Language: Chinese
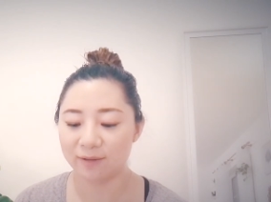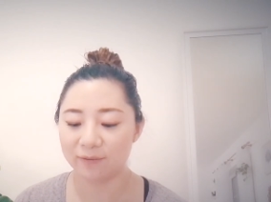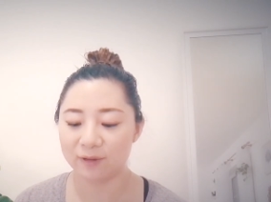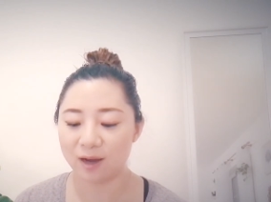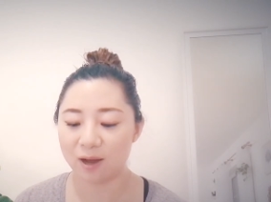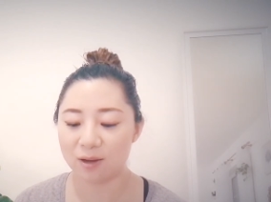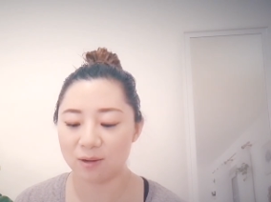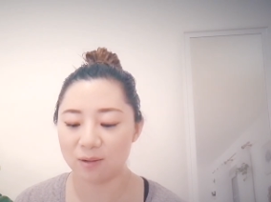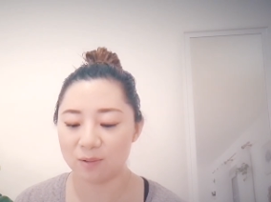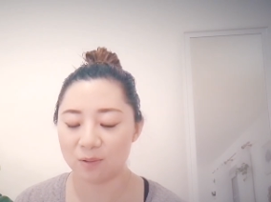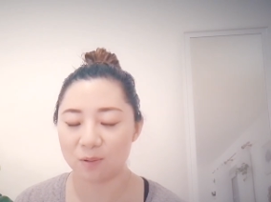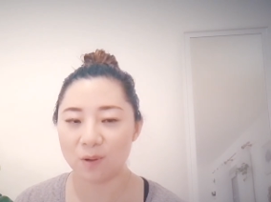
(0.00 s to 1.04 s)
非常
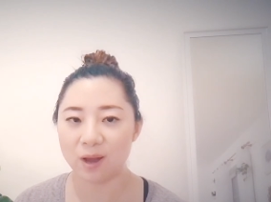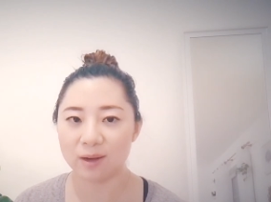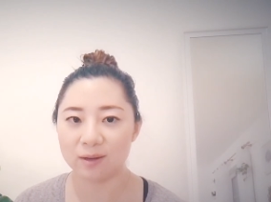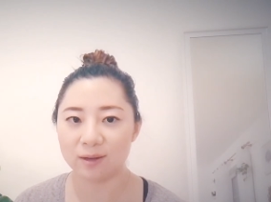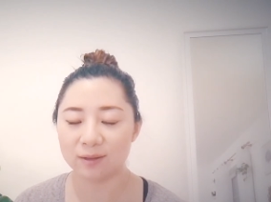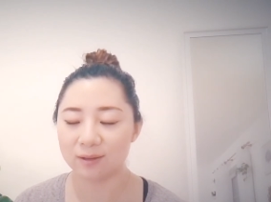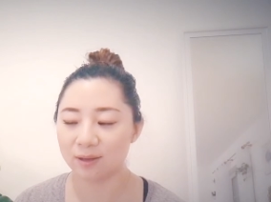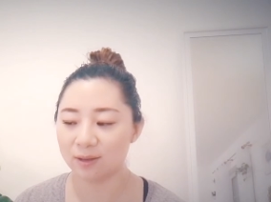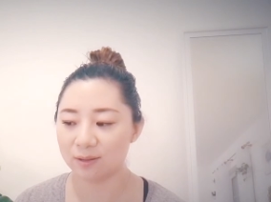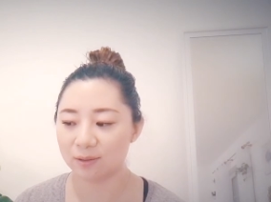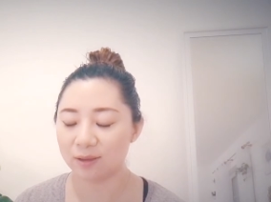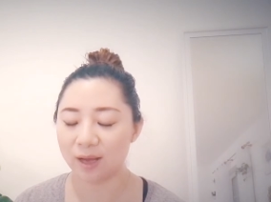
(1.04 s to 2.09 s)
我快乐，
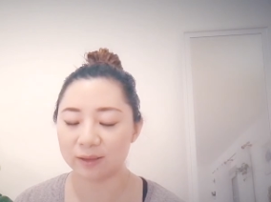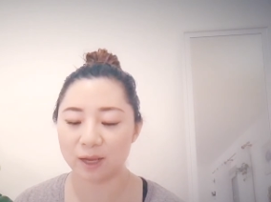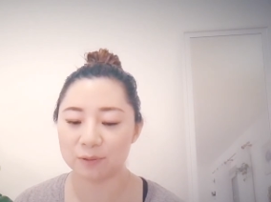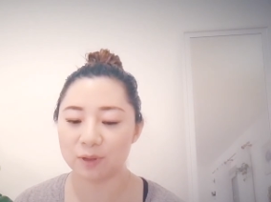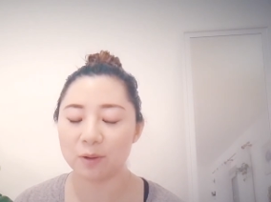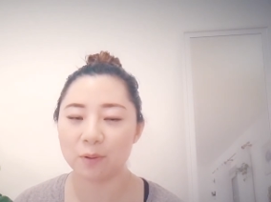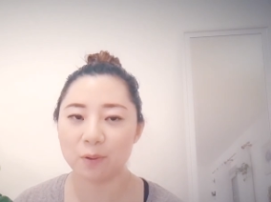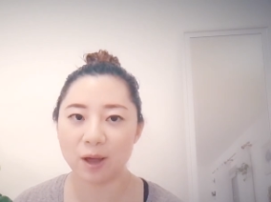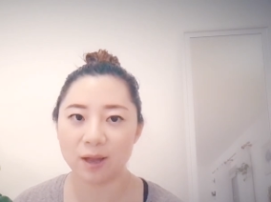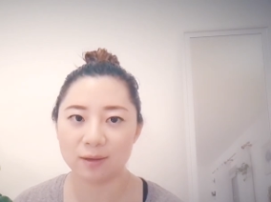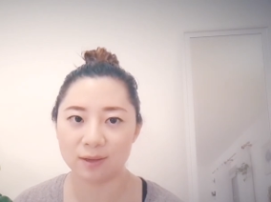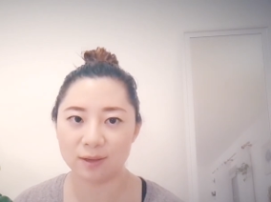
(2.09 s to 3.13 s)
很感感觉很
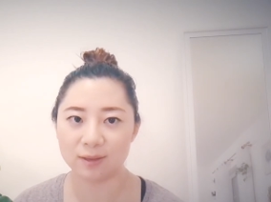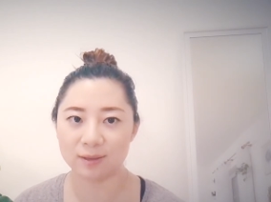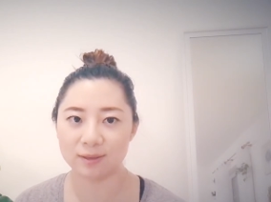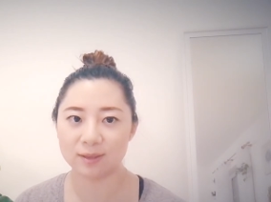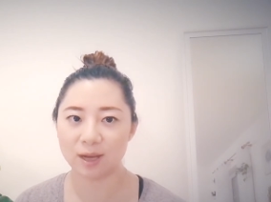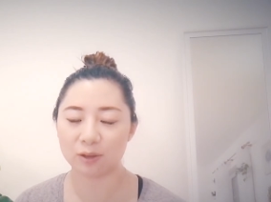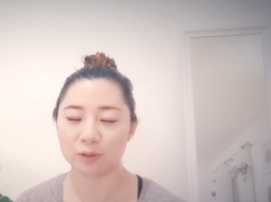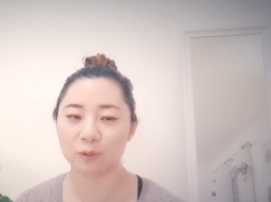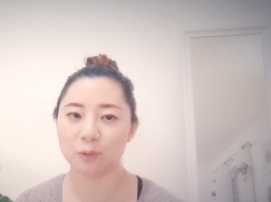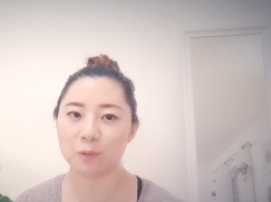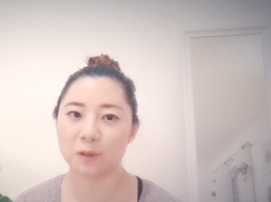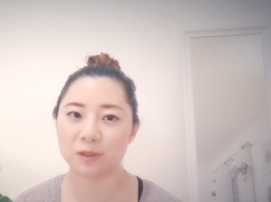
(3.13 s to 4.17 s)
快乐，很享受
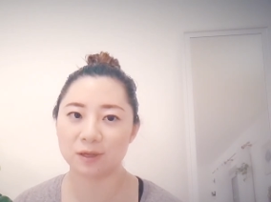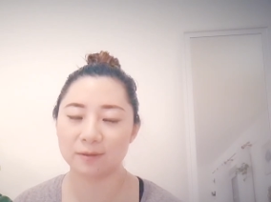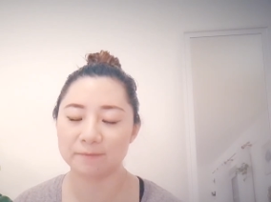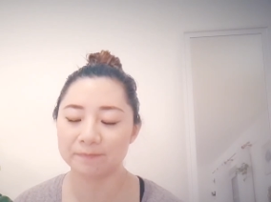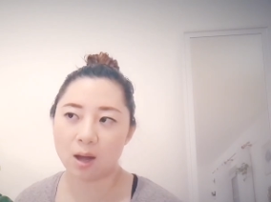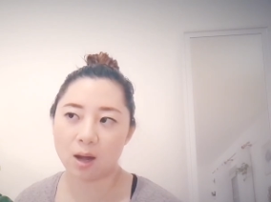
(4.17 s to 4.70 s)
的过程。